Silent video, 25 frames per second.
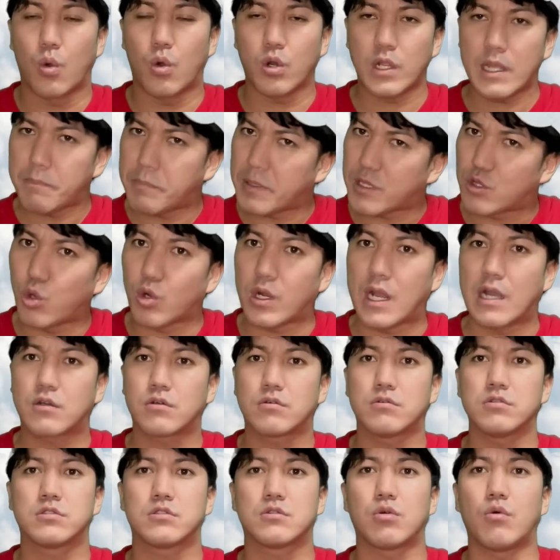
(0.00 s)
これやっぱ
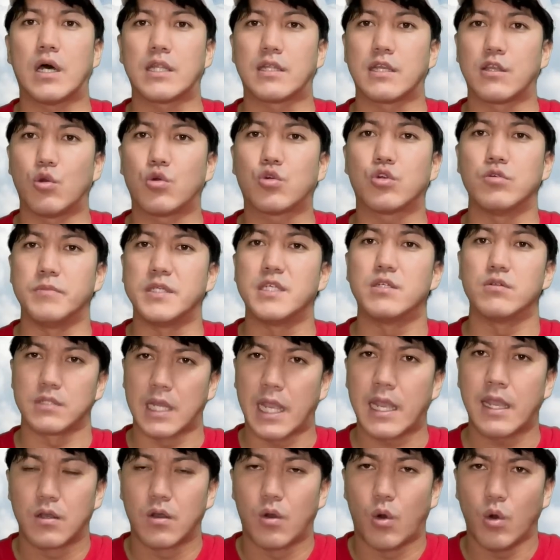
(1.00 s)
ドラッグストアでよく見るね。